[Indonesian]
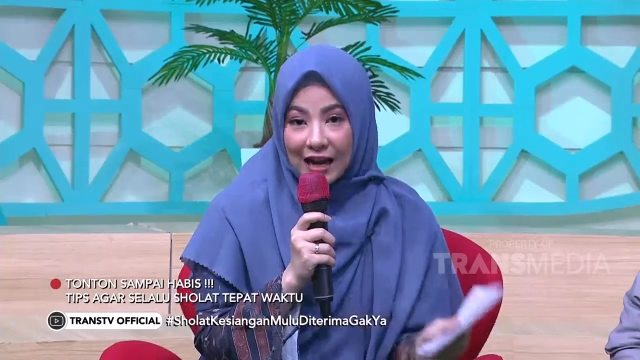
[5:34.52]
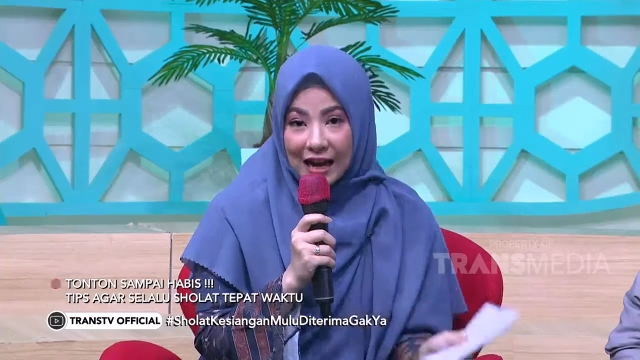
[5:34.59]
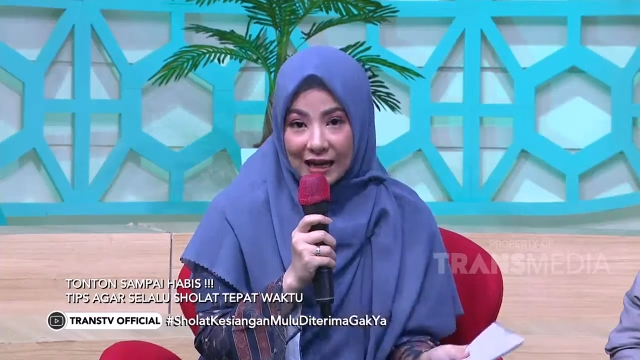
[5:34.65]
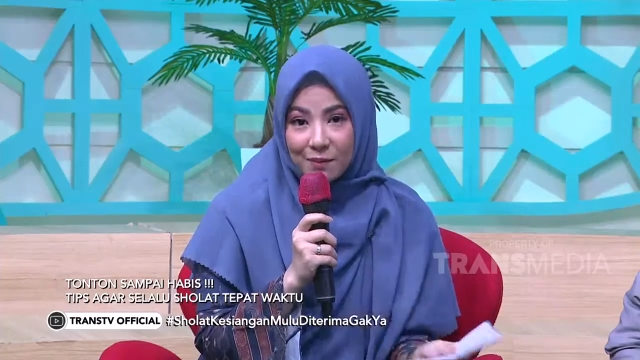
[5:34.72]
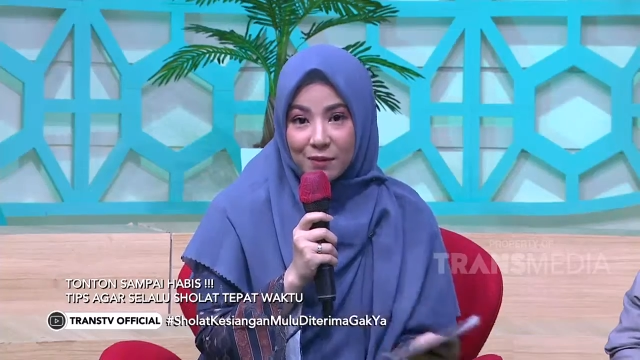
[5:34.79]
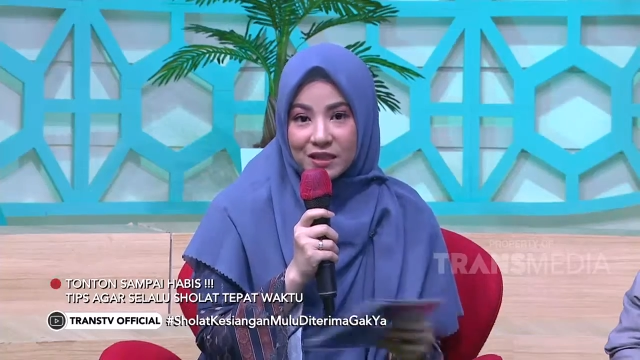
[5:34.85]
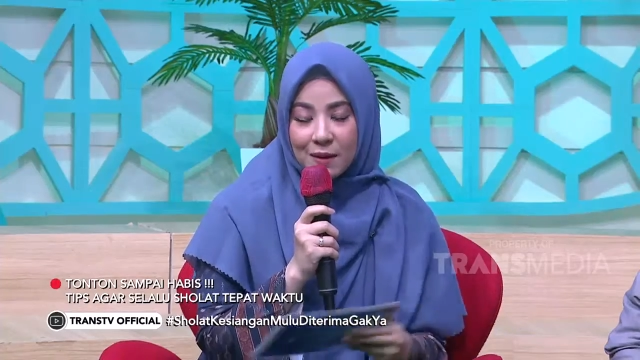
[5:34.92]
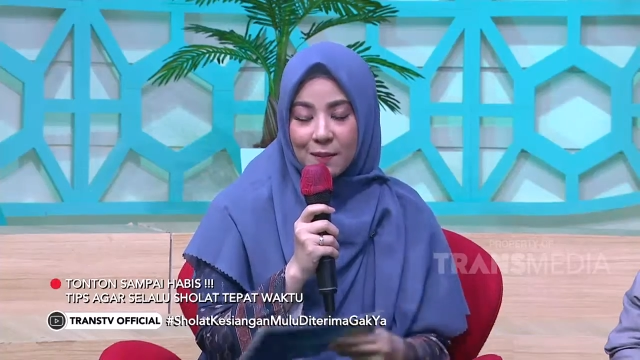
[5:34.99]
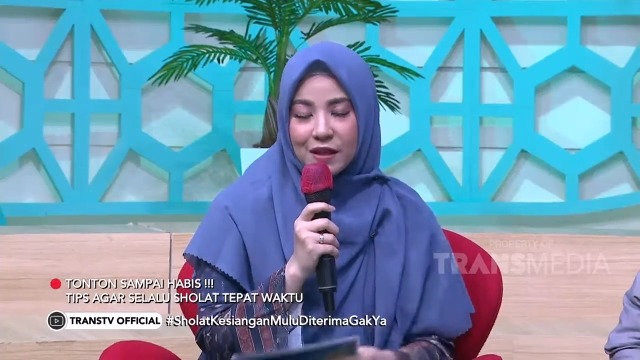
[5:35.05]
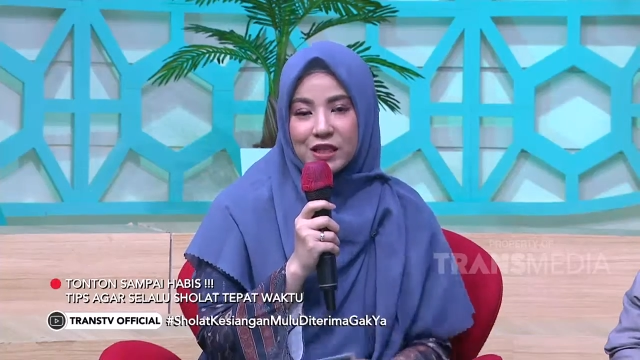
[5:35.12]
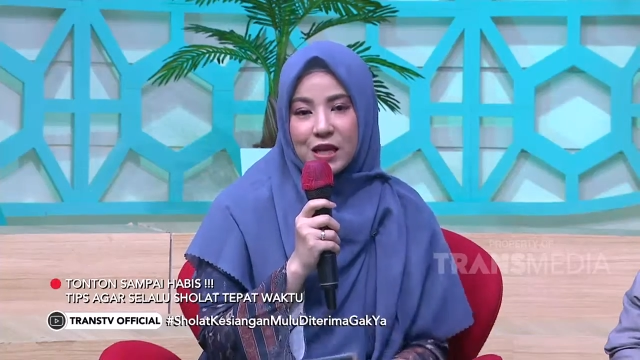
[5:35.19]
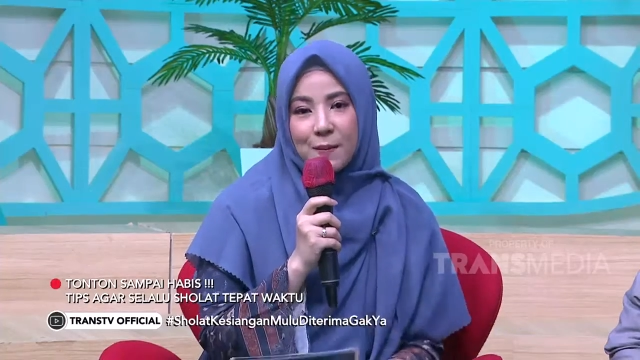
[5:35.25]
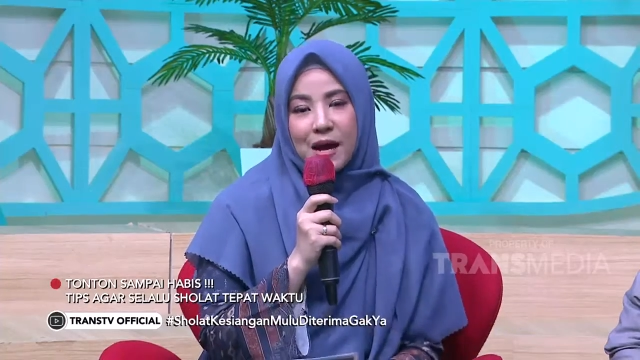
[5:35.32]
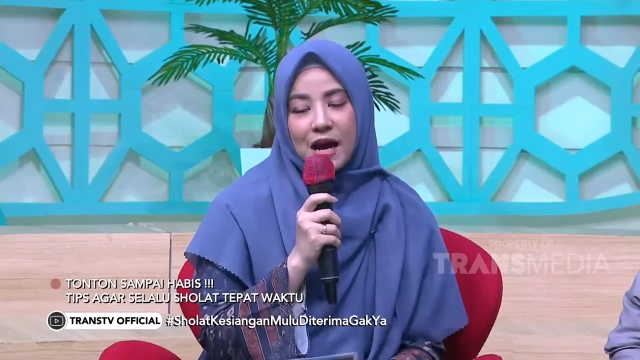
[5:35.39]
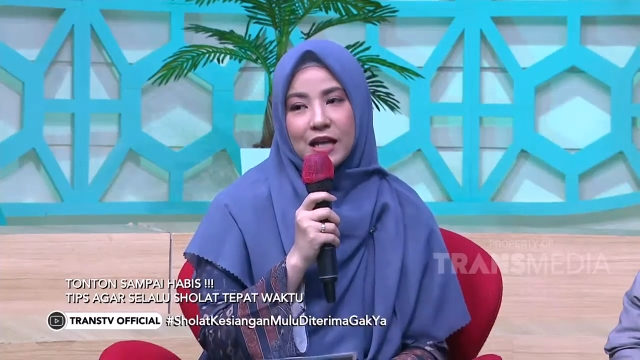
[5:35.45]
bersama jamaah
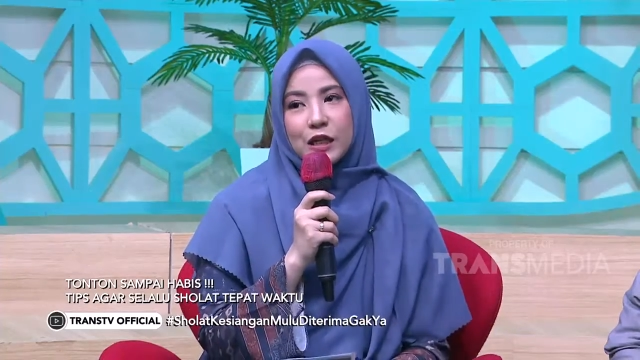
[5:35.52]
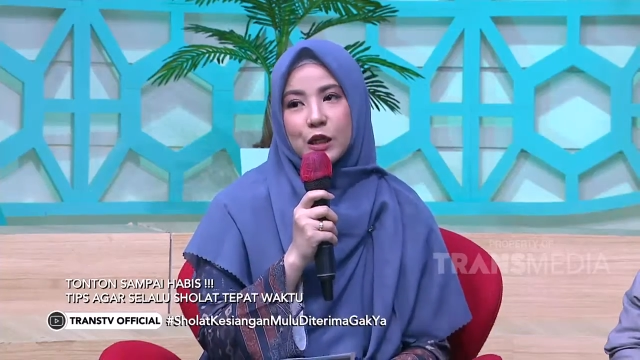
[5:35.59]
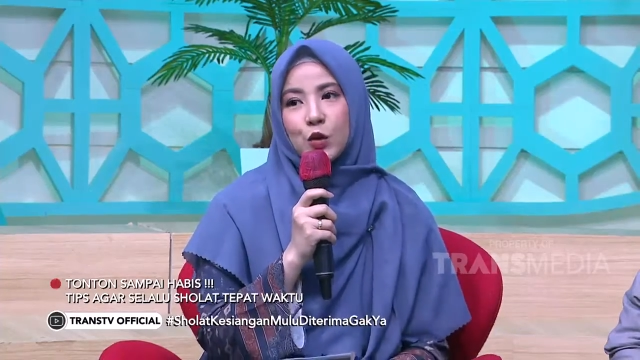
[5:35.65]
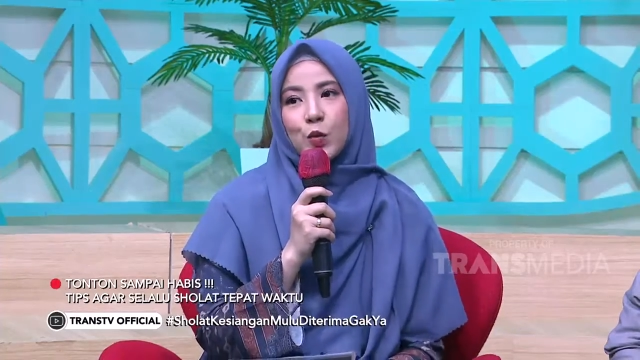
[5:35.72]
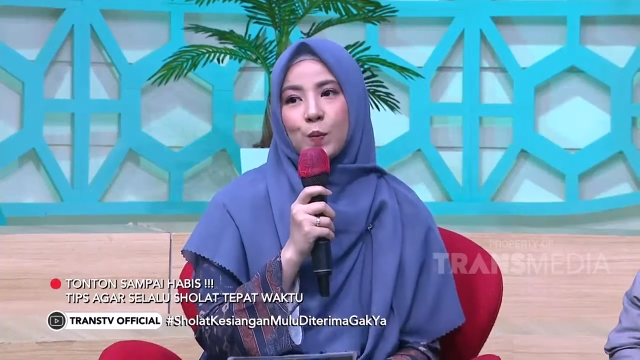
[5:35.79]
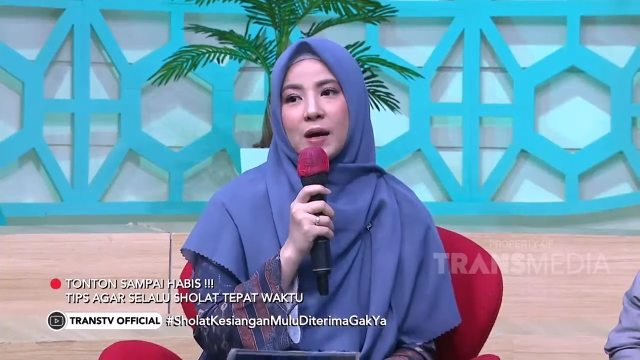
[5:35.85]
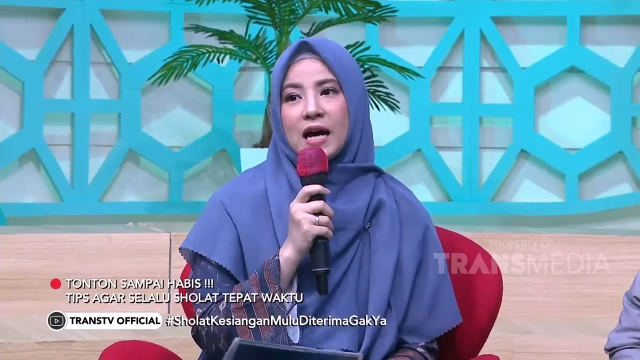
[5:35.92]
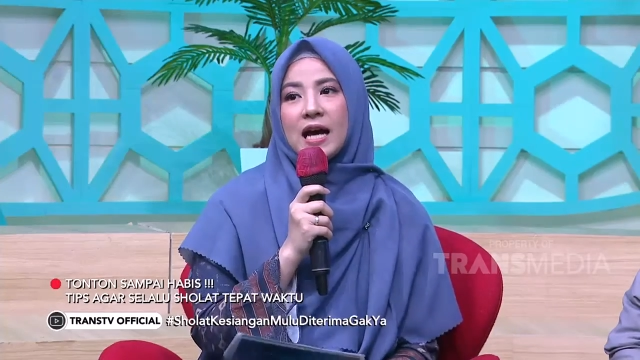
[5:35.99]
di rumah.